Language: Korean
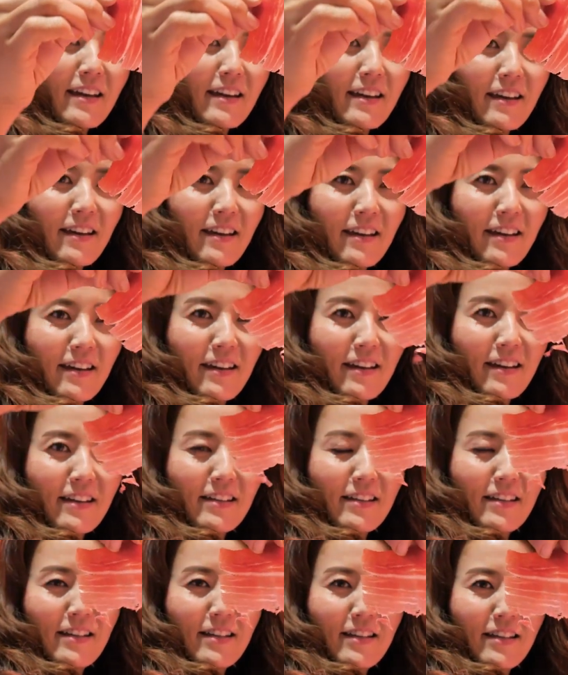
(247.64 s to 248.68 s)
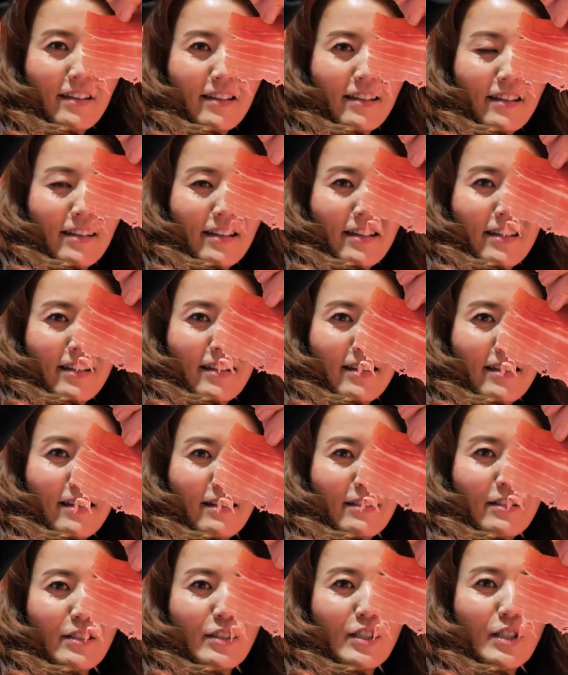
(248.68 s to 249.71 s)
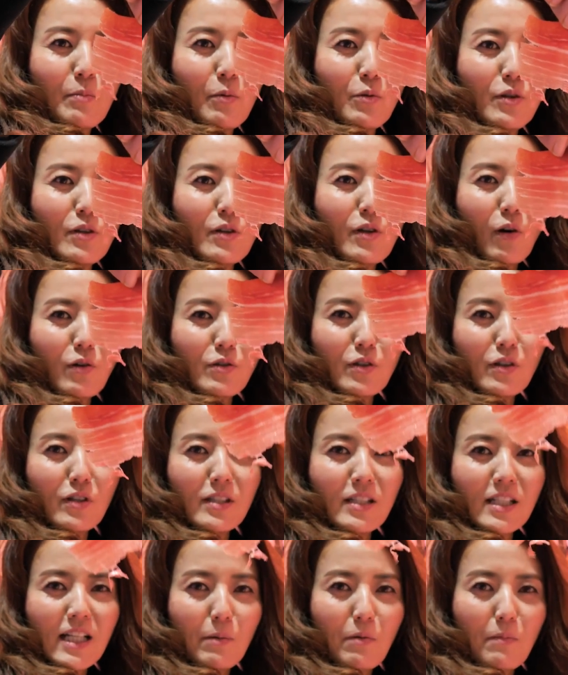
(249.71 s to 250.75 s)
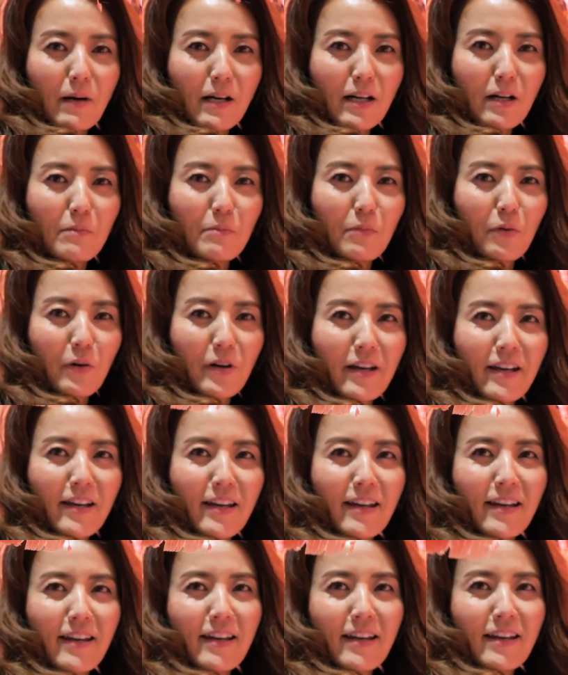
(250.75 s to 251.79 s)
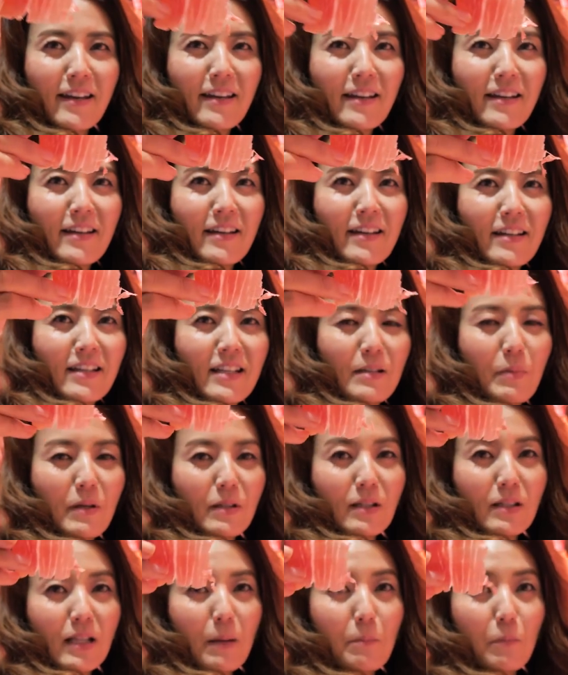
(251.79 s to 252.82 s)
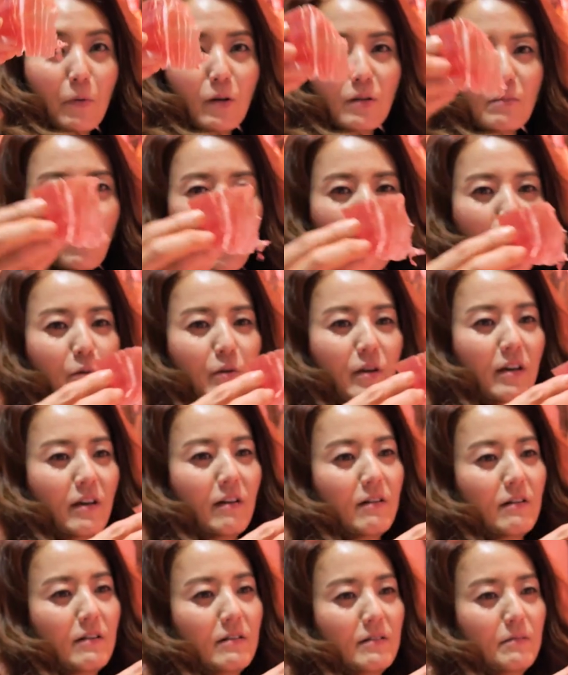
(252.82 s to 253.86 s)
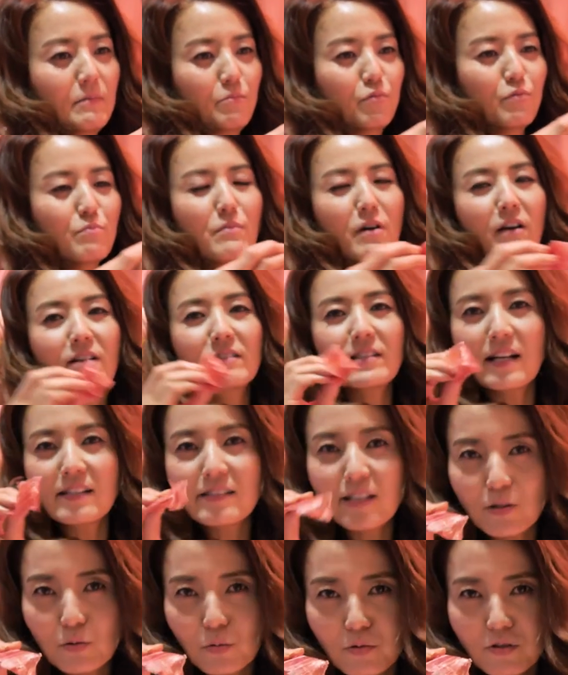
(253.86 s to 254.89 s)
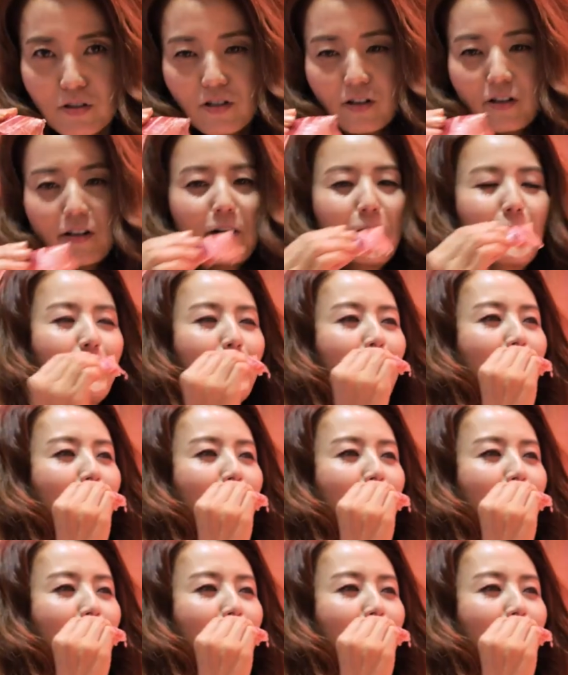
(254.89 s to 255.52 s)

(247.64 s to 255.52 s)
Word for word: 예. 25년 경력이니까 뭐 말하면 뭐해. 입에 한번 먹어볼게요. 분명히 살살 녹을 거예요.